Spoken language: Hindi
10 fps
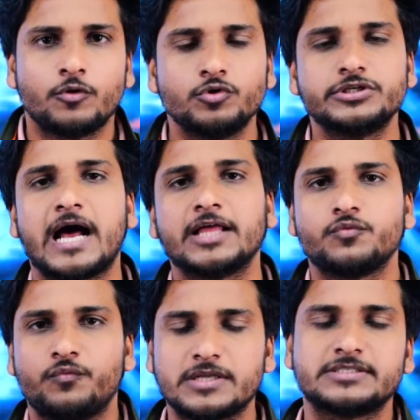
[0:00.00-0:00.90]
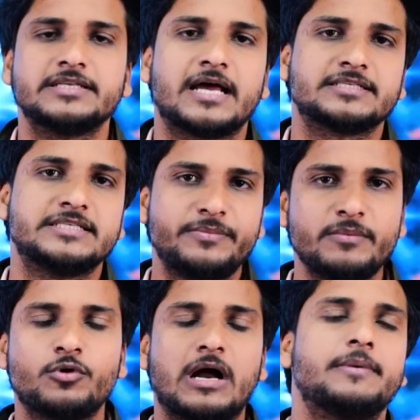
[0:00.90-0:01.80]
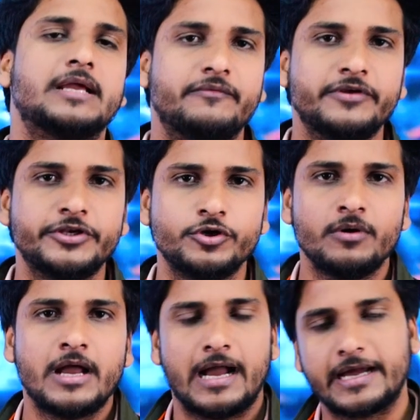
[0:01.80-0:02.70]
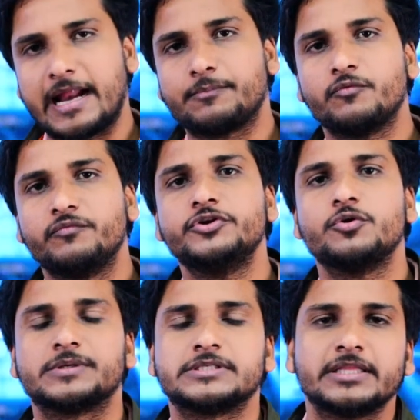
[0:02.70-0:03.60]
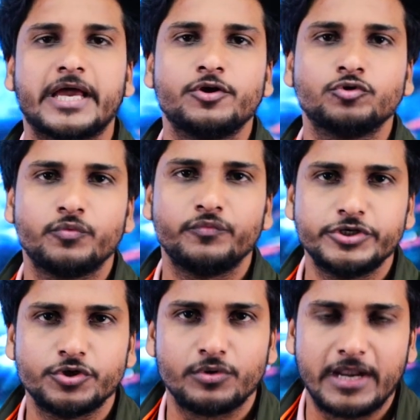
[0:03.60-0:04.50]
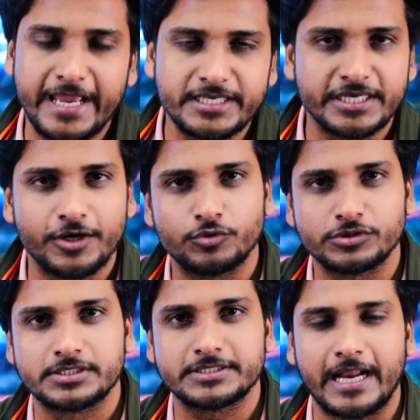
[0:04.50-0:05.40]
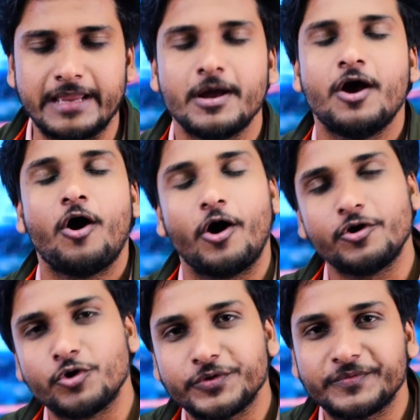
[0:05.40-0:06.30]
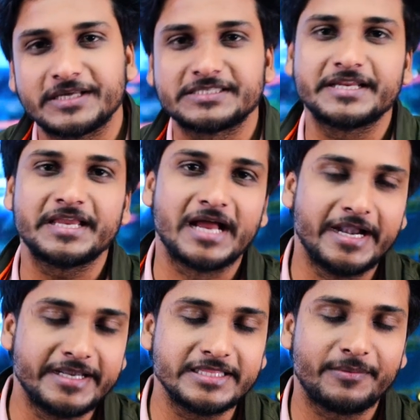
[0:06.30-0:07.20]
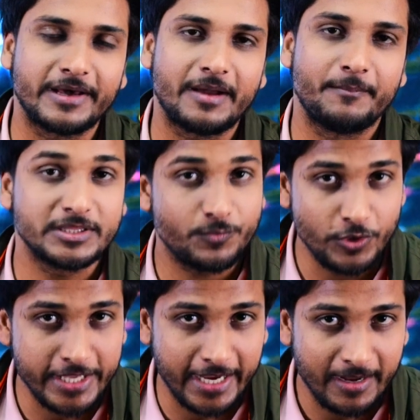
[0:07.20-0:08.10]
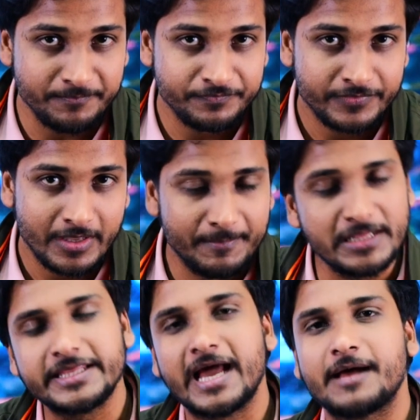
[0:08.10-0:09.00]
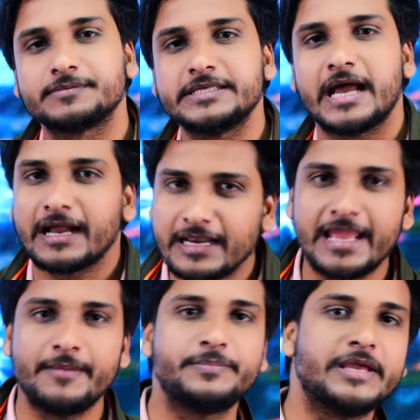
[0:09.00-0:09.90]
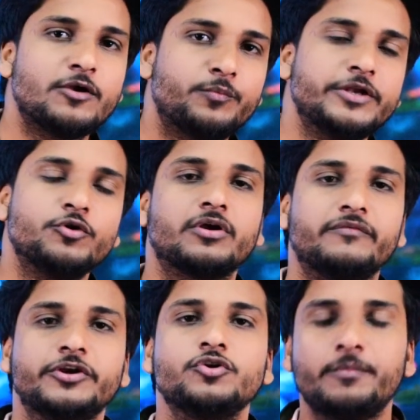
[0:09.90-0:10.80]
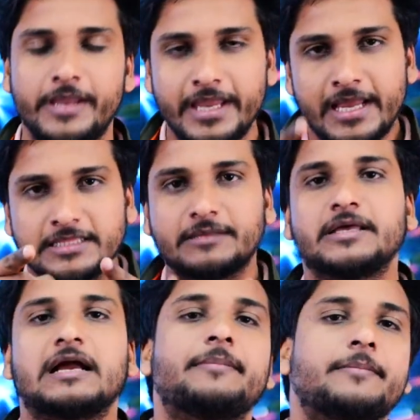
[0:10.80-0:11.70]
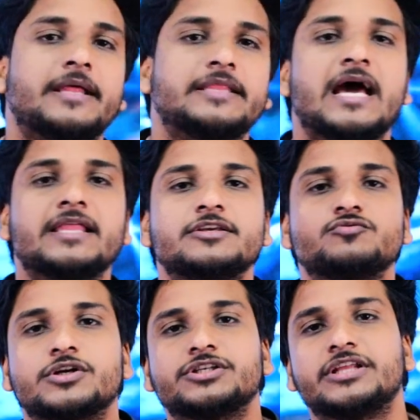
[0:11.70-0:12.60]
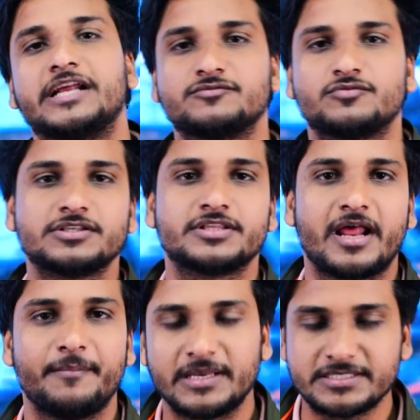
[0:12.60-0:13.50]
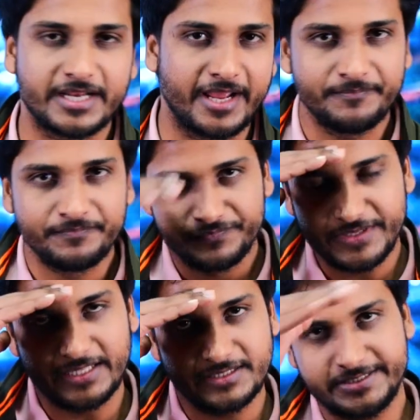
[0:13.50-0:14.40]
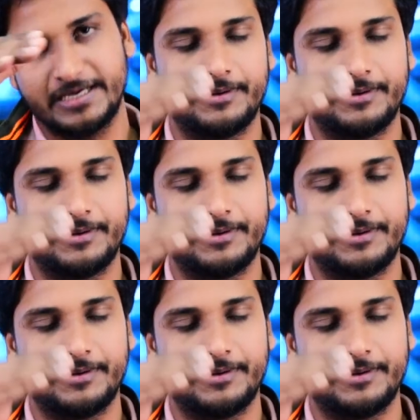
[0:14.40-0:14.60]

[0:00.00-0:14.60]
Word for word: गुजरात वर्सेज आरसीबी मुकाबले का वीडियो अगर आपको वीडियो पसंद आई हो तो वीडियो को लाइक चैनल को सब्सक्राइब और नोटिफिकेशन की घंटी दबाना मत भूलिएगा मिलते हैं आपसे अगले एमपीएल ओपिनियो के वीडियो में तब तक आप अपना ध्यान दें सुरक्षित रहें स्वस्थ रहें मस्त रहें जय हिंद जय